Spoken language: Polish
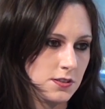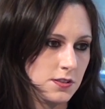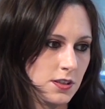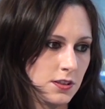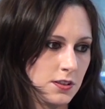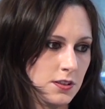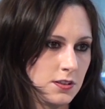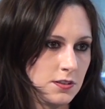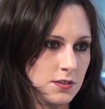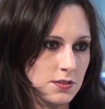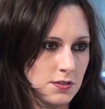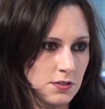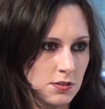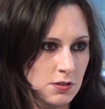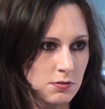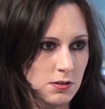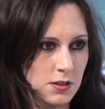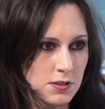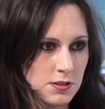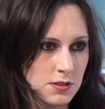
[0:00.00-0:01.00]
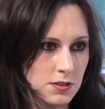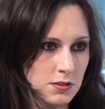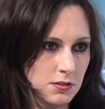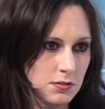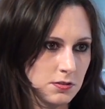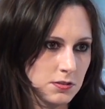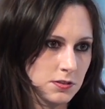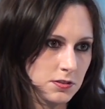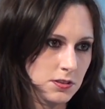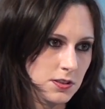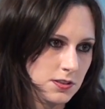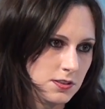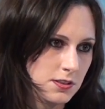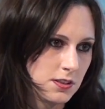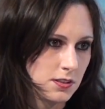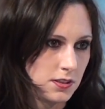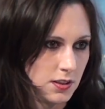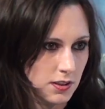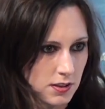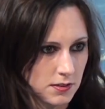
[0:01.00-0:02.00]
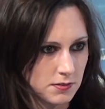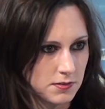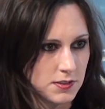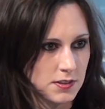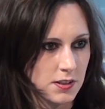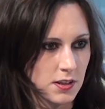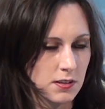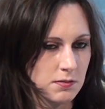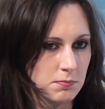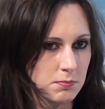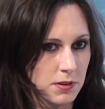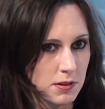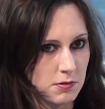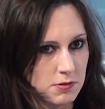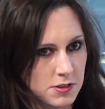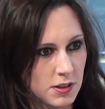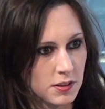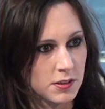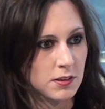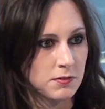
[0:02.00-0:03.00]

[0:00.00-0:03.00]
takie sytuacje. No, jest telewizja Bielsat,